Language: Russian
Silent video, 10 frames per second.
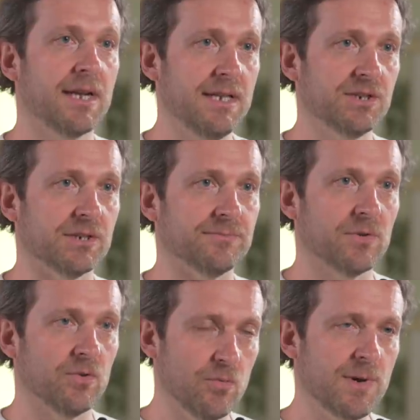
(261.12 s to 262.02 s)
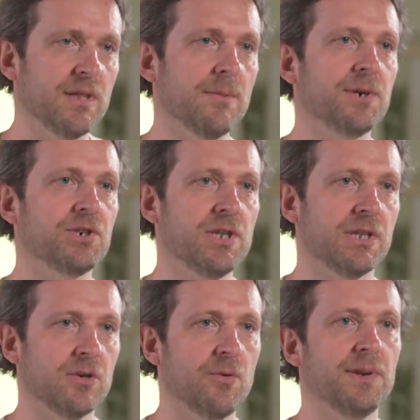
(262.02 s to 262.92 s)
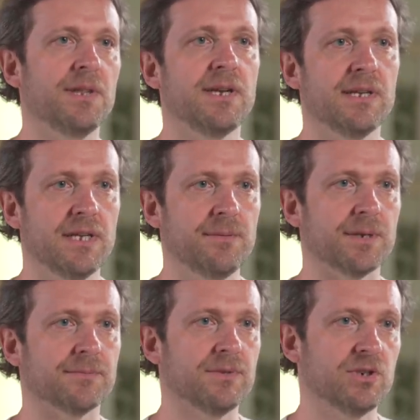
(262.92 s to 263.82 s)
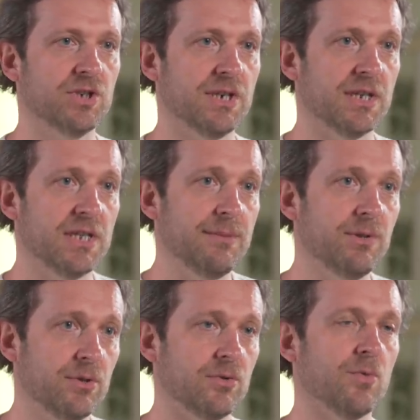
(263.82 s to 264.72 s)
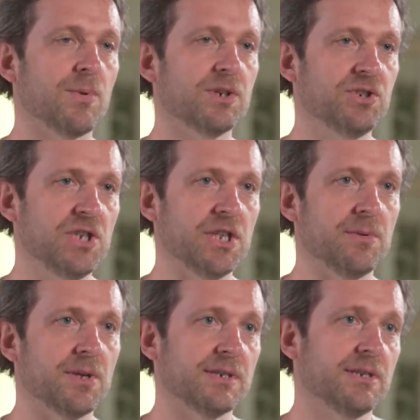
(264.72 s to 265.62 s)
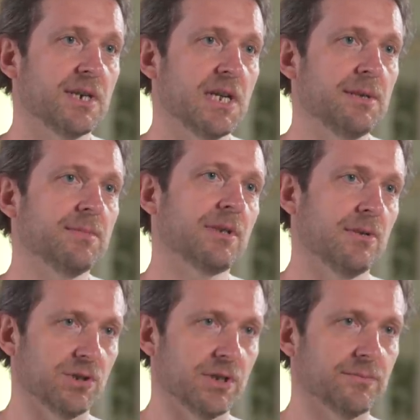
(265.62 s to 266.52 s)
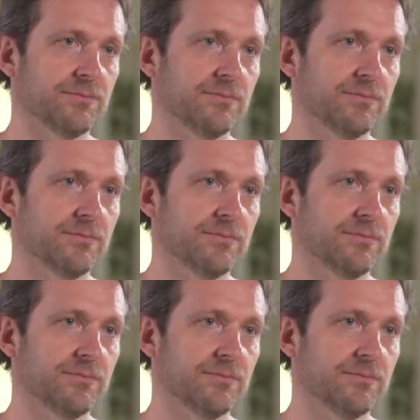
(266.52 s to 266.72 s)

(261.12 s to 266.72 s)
Конечно, убрать напряжение, накопленное годами, из шеи одними только упражнениями и растираниями сложно.